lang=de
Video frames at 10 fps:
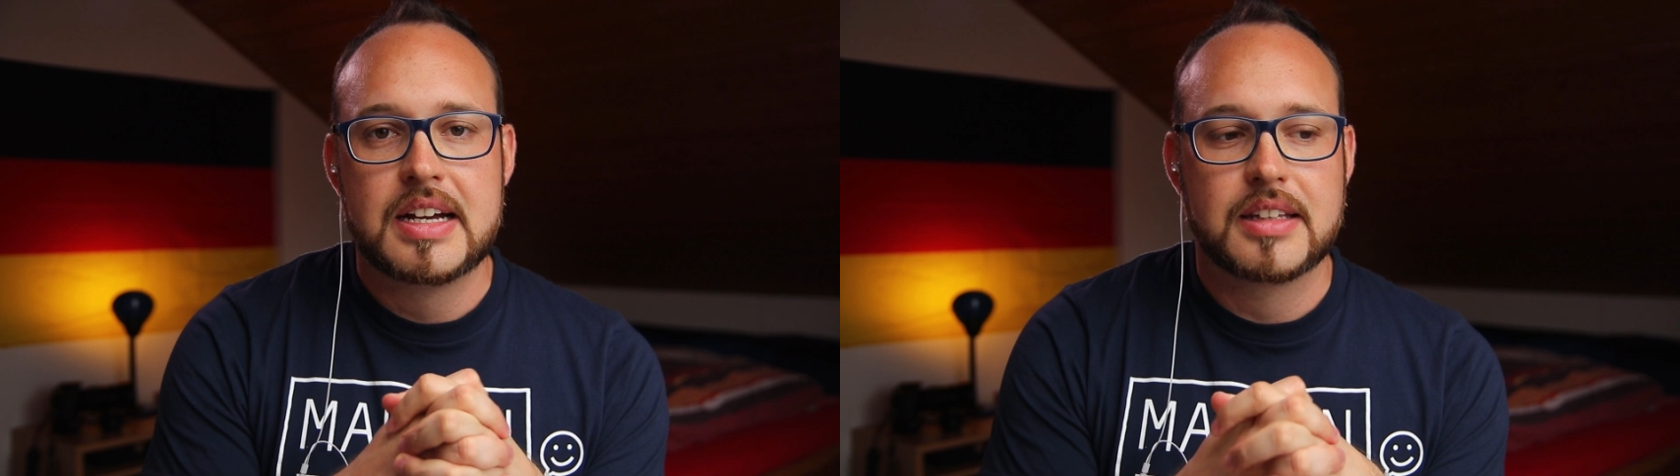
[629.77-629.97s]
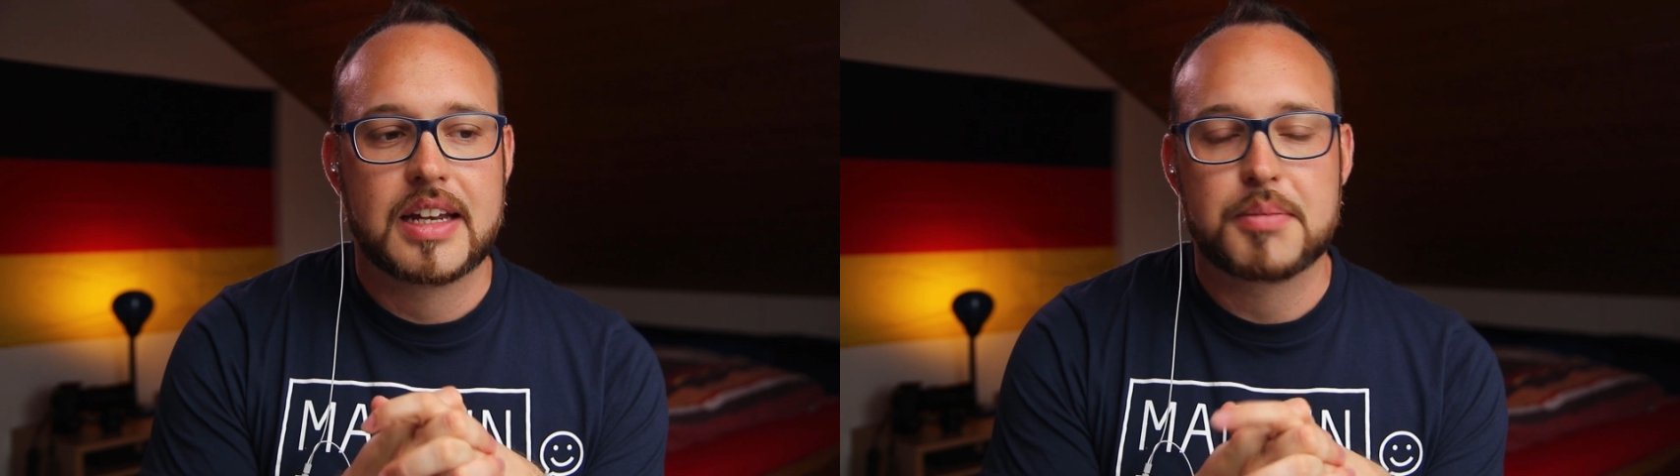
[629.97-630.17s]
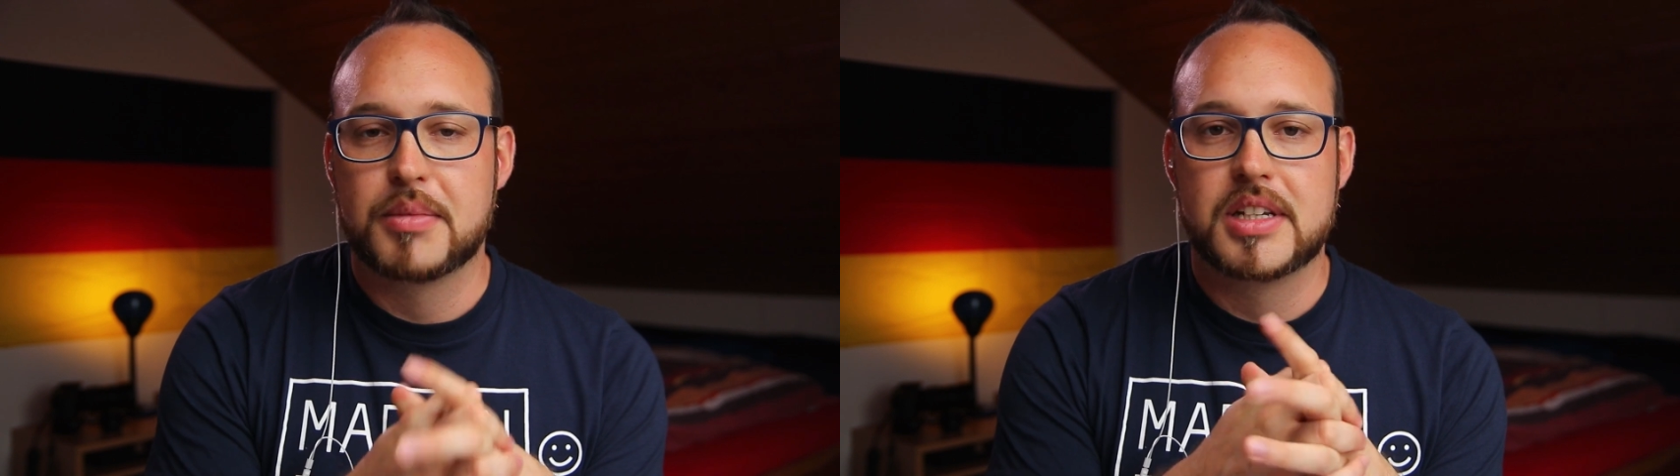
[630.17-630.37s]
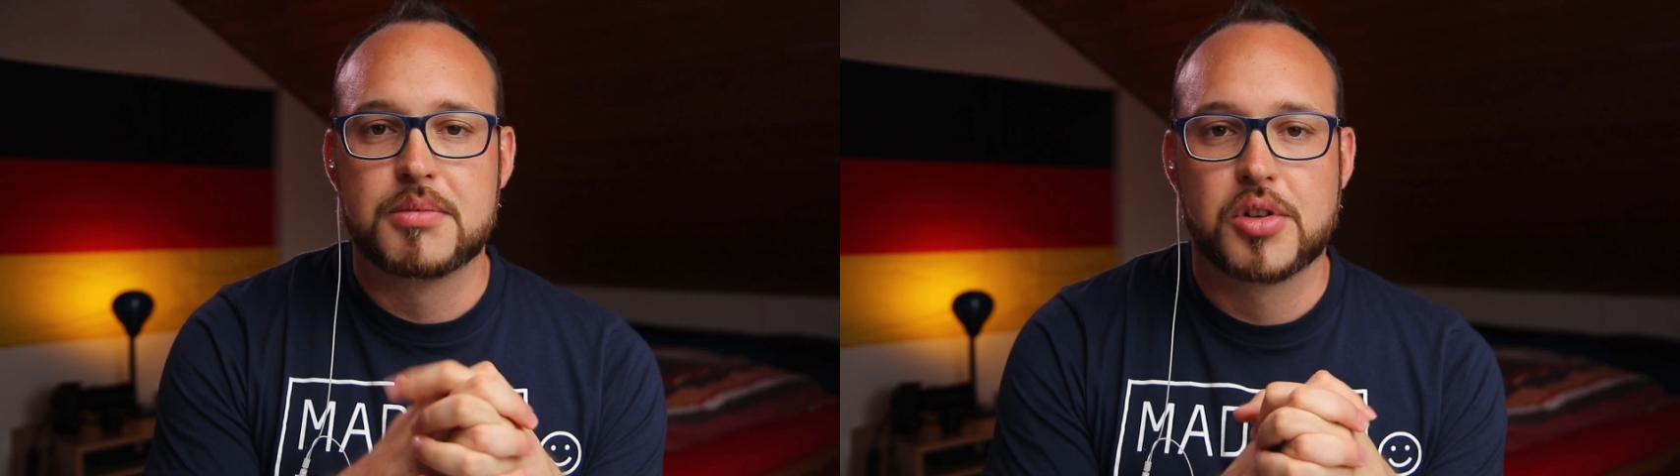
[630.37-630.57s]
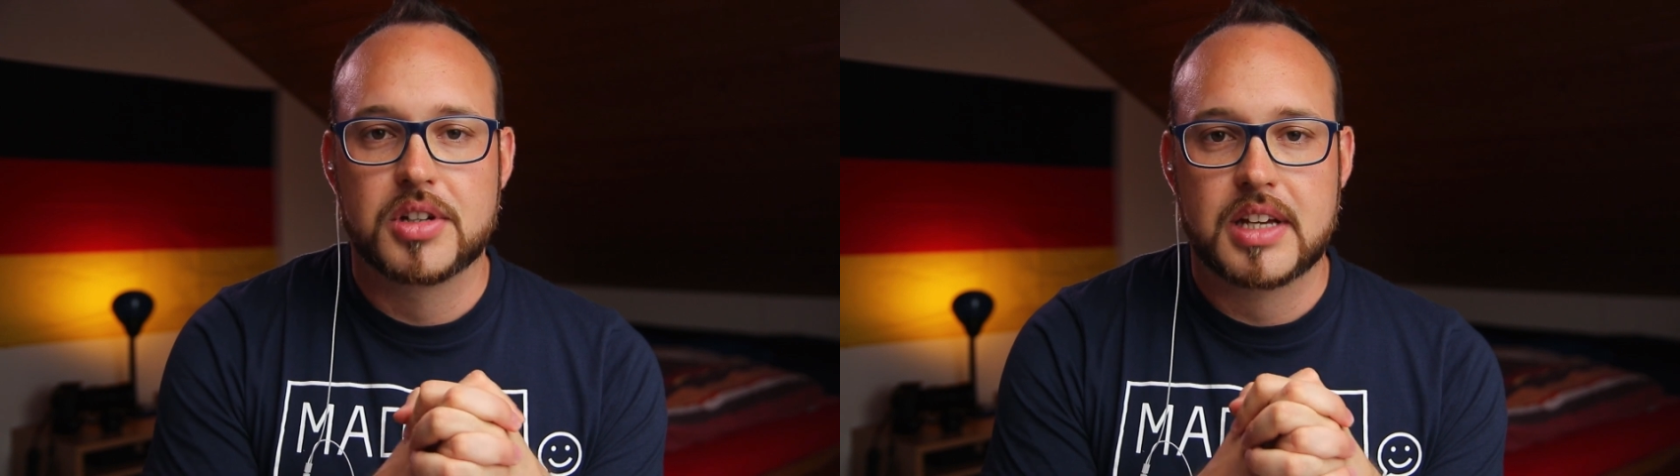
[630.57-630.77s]
dann hat man die
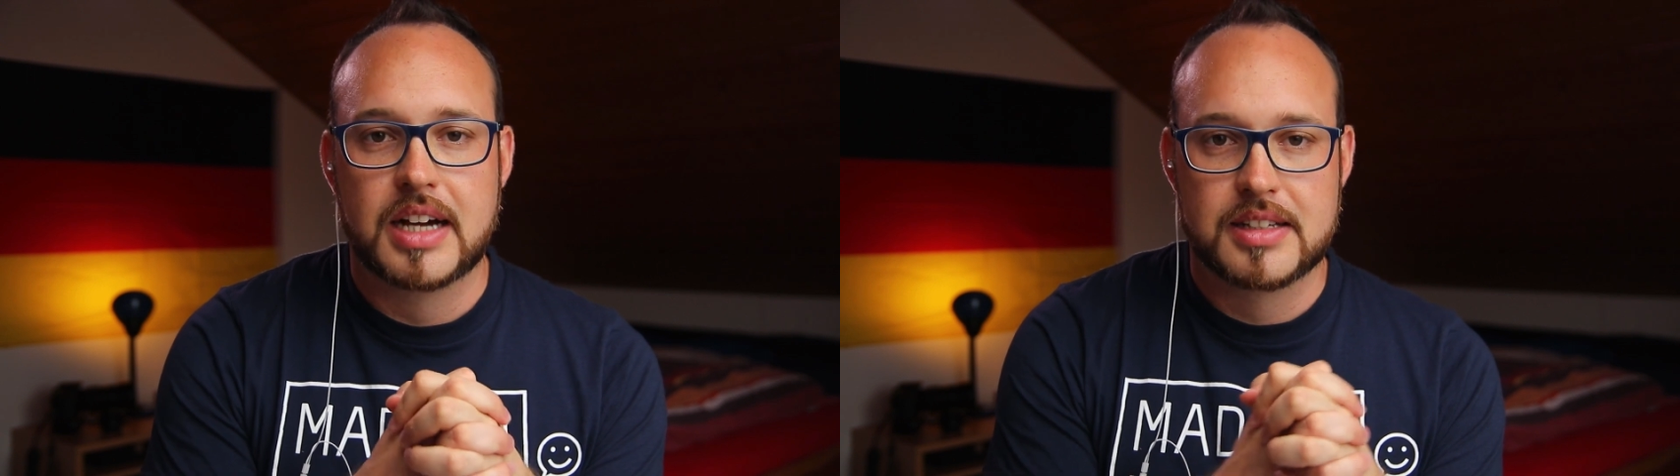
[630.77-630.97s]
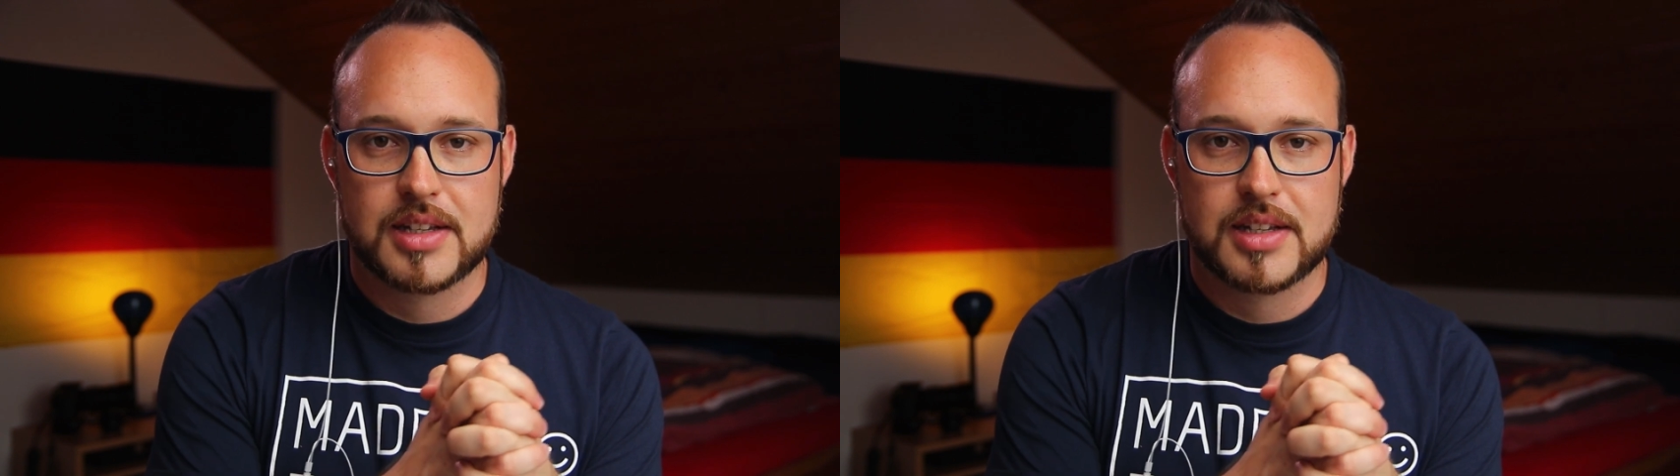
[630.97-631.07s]
Möglichkeit, das